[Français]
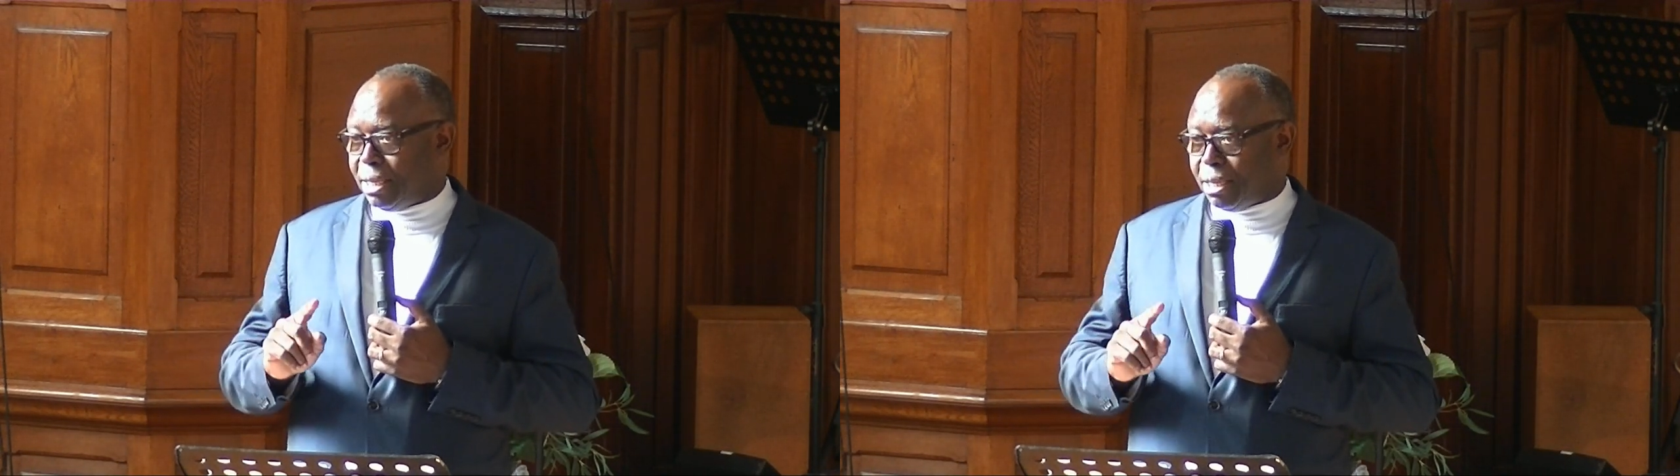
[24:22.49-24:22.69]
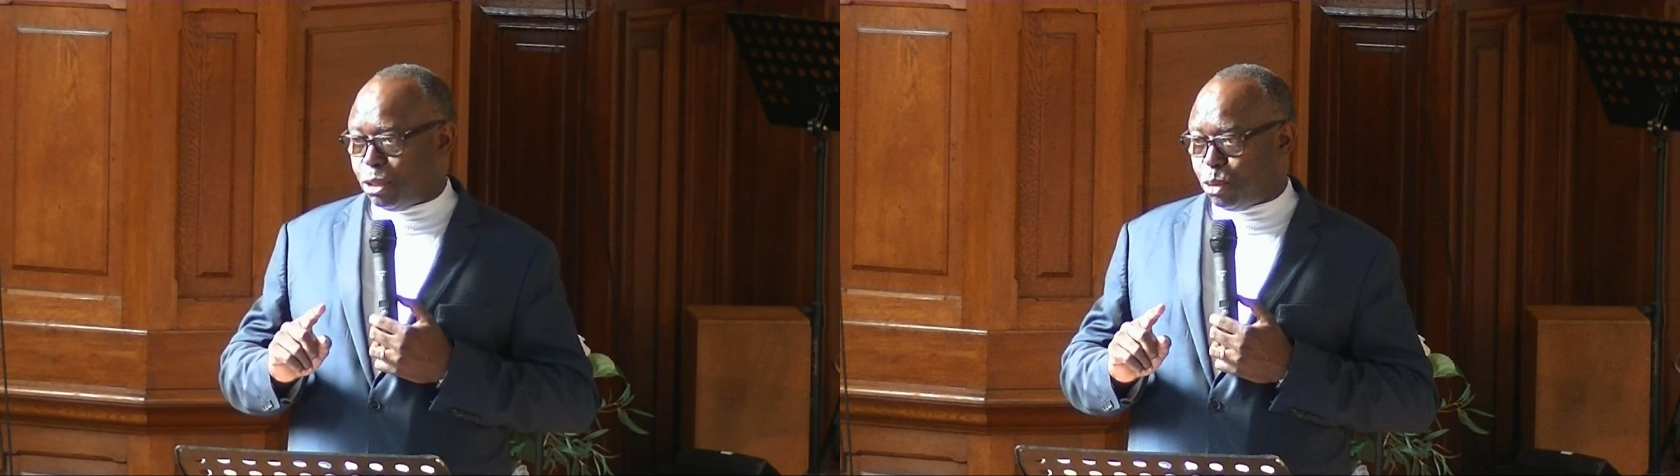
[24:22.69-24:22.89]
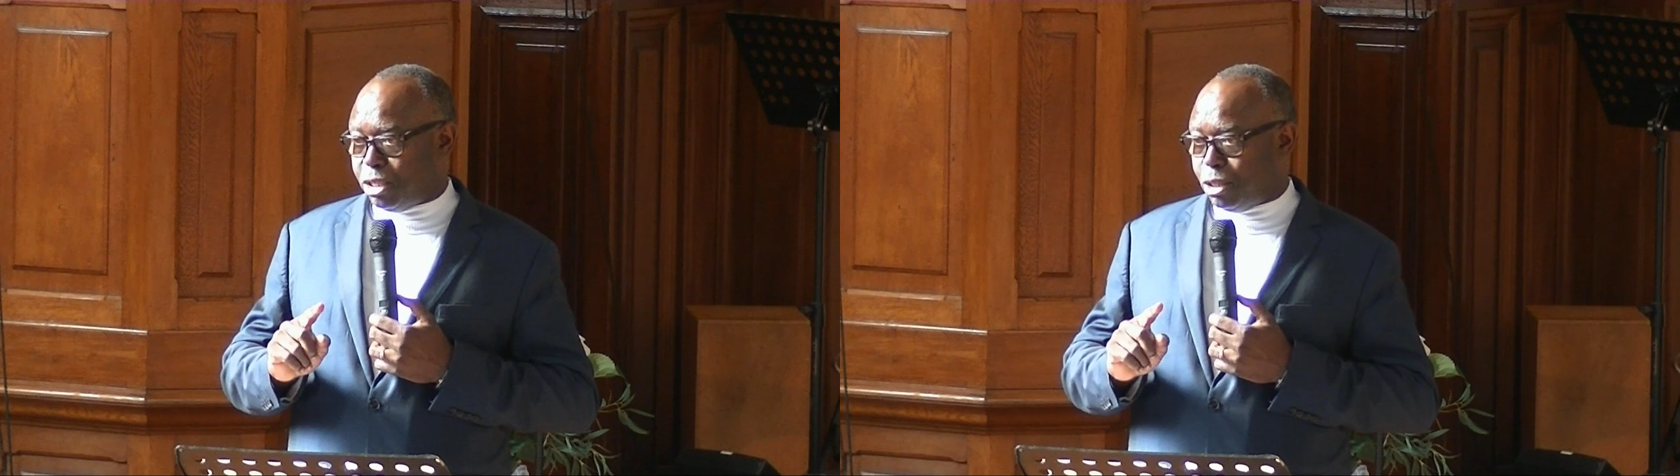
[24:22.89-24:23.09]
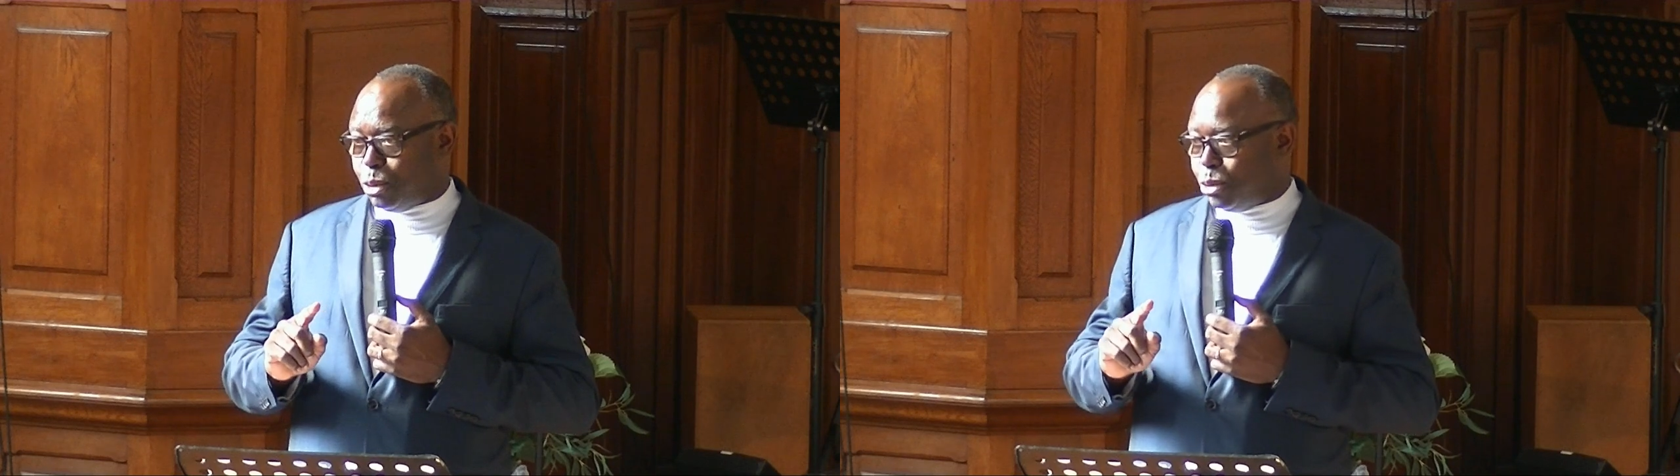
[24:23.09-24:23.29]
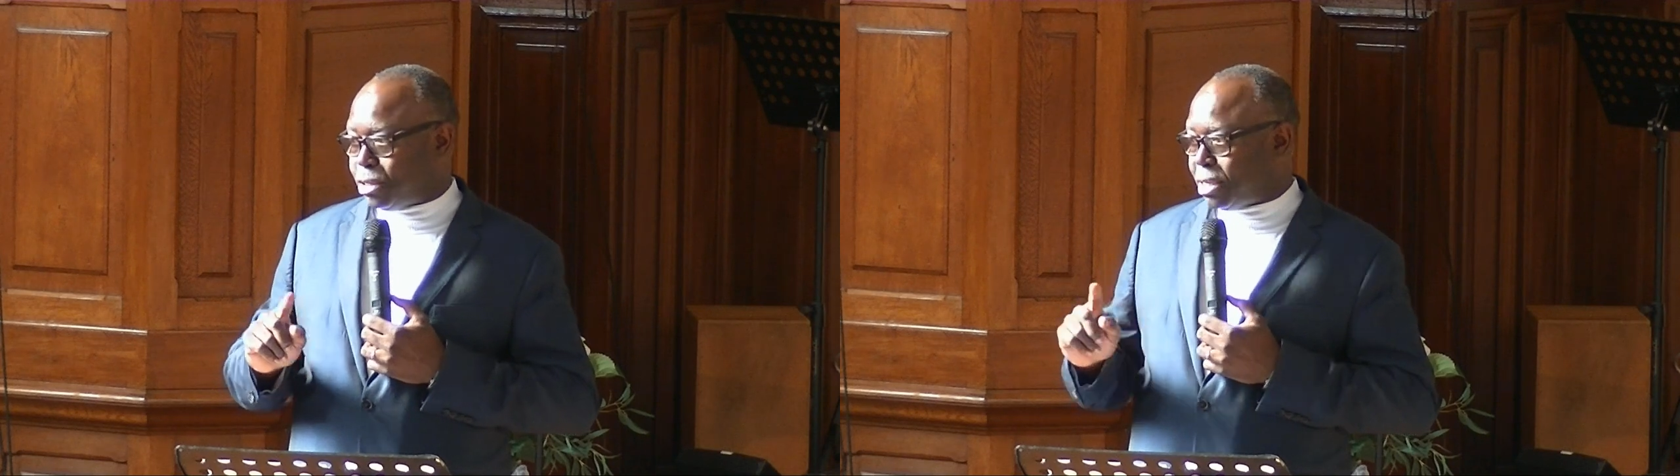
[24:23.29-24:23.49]
tantôt d'une
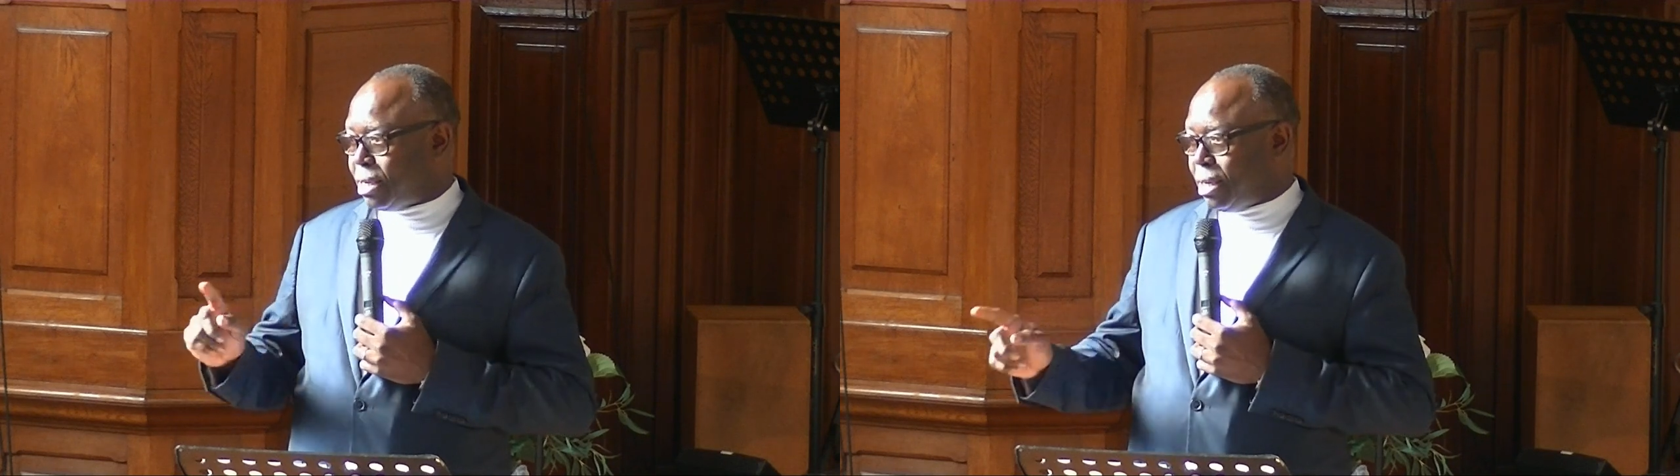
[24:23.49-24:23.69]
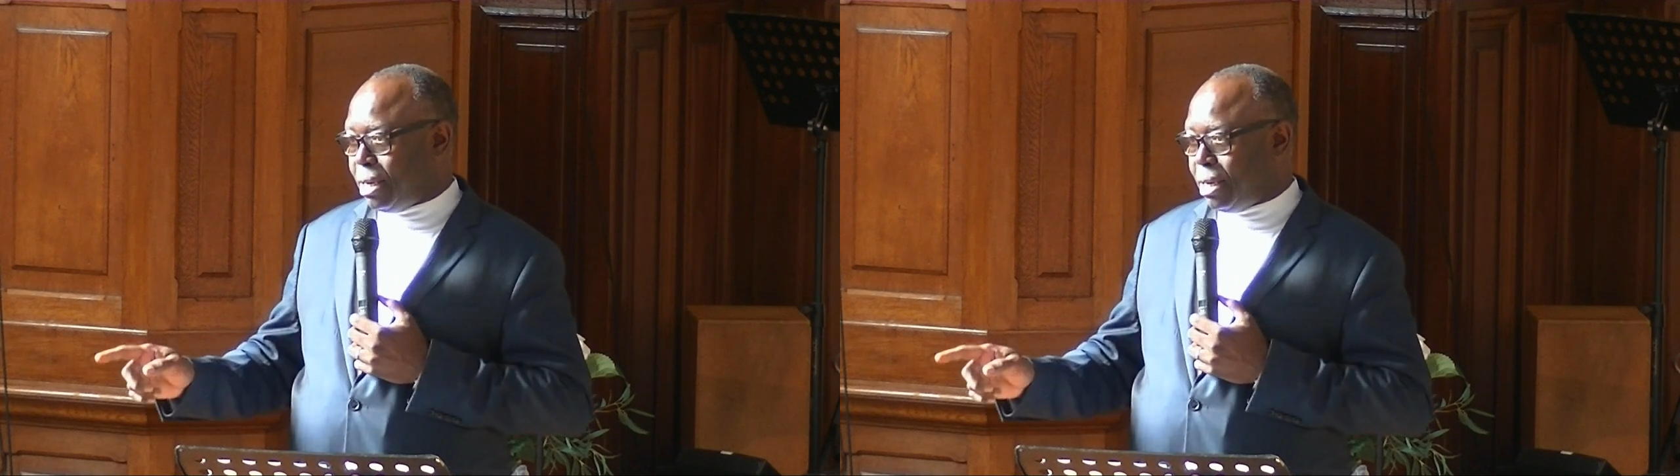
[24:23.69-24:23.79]
autre,